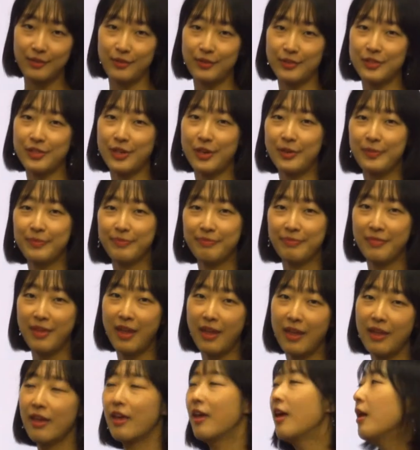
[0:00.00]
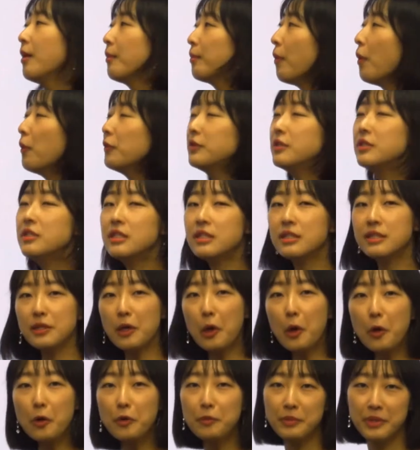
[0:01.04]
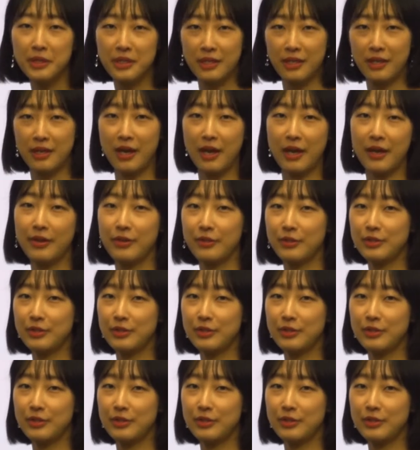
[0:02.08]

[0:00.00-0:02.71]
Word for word: 거죠. 네. 뭐든지 처음이니까요.